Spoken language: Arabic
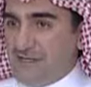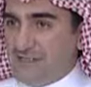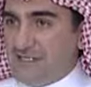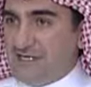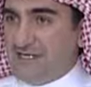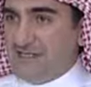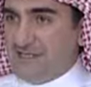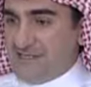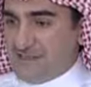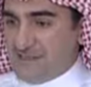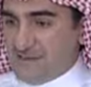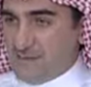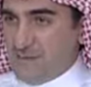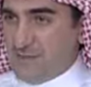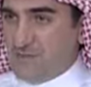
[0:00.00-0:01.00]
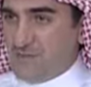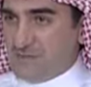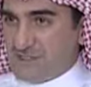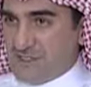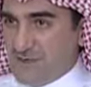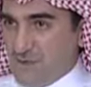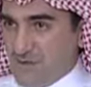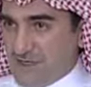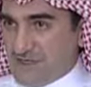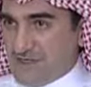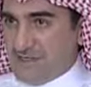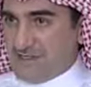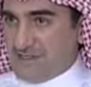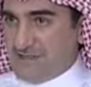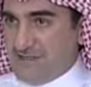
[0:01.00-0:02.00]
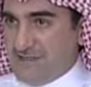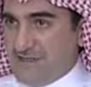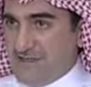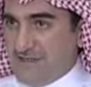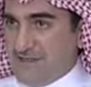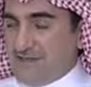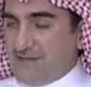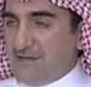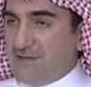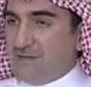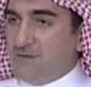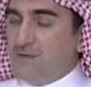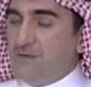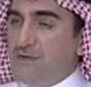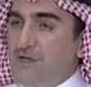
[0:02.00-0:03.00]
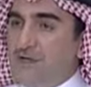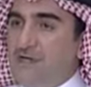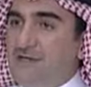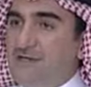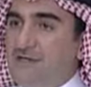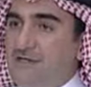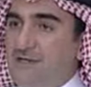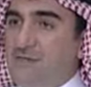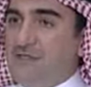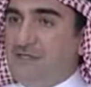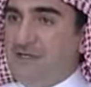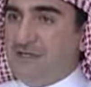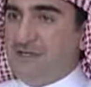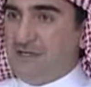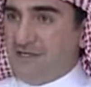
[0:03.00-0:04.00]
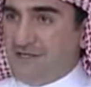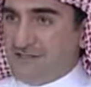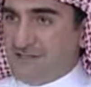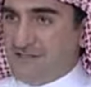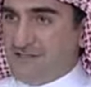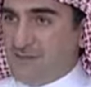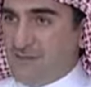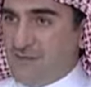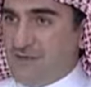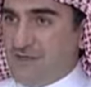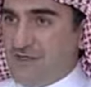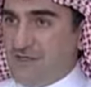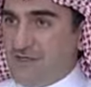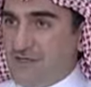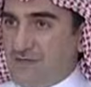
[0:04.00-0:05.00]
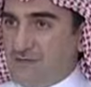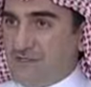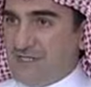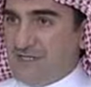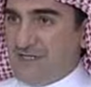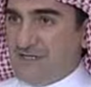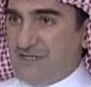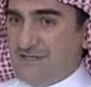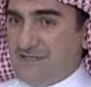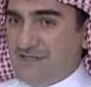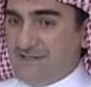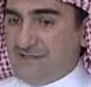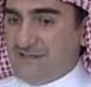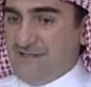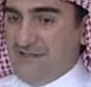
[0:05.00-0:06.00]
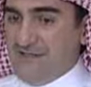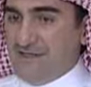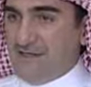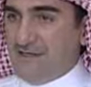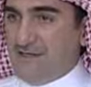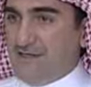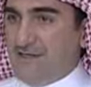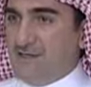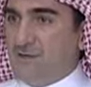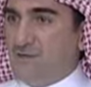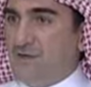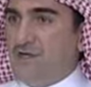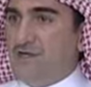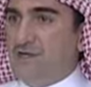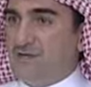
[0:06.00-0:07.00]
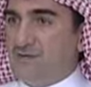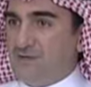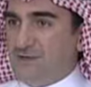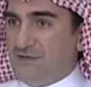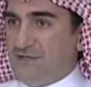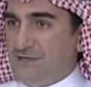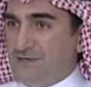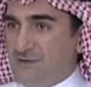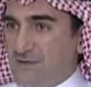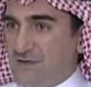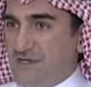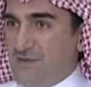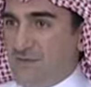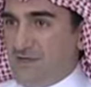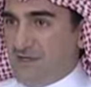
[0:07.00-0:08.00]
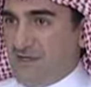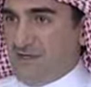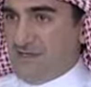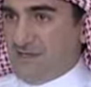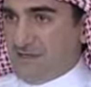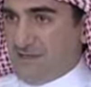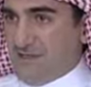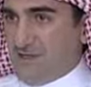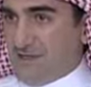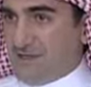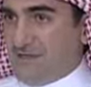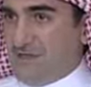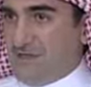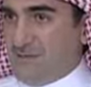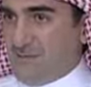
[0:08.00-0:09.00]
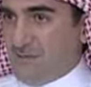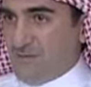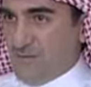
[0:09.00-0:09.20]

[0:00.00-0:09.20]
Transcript: شهادات ملموسه او ورقيه بالمحافظ كلها دي ماتيريالايزد يسمونها او شهادات يعني آه، كلها الكترونيه كلها عباره عن ارقام